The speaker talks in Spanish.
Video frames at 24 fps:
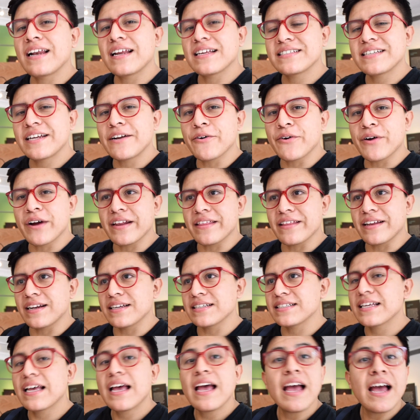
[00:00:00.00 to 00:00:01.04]
Lázaro
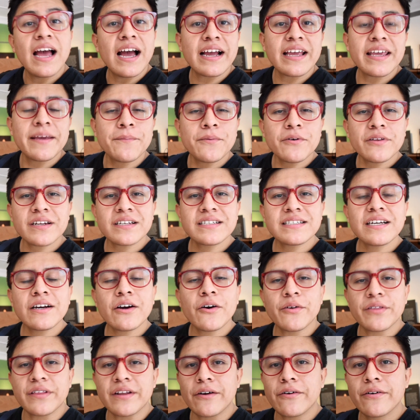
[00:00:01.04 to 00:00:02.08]
Cárdenas. Aquí podrás
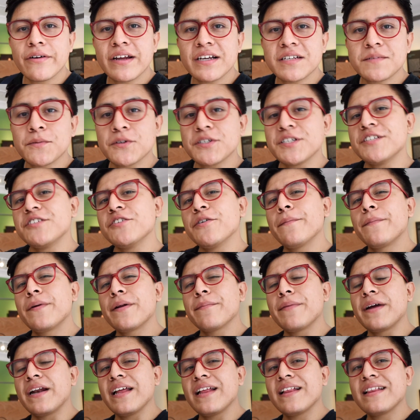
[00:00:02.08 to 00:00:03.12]
encontrar una exposición
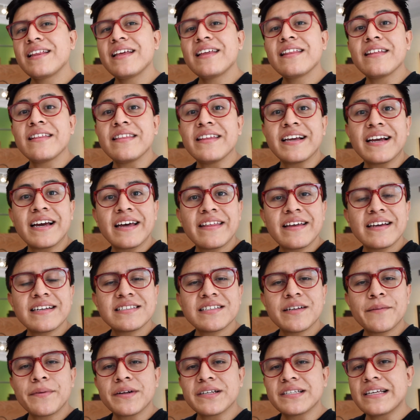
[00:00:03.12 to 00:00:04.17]
permanente dedicada a
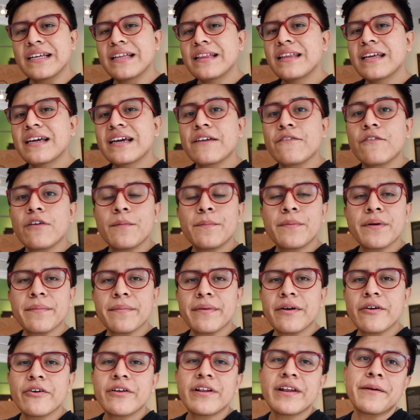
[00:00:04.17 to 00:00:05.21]
este presidente que fue el
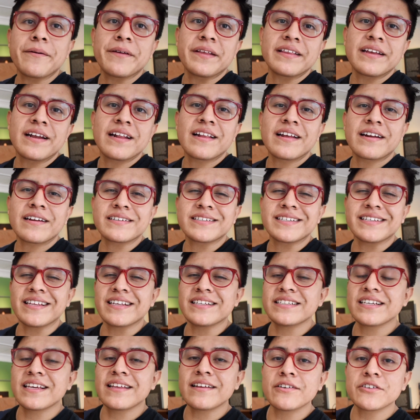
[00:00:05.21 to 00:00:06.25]
primero en habitar la
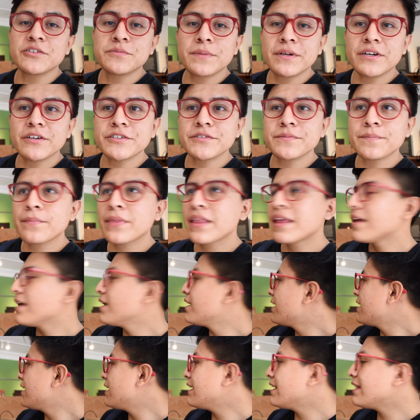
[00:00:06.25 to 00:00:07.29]
residencia de Los Pinos.
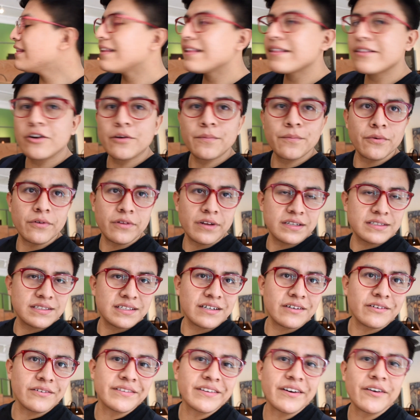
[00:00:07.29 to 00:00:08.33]
Y dentro podrás
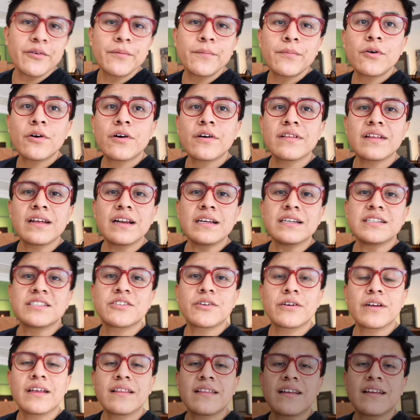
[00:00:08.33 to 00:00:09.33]
encontrar un poco de la historia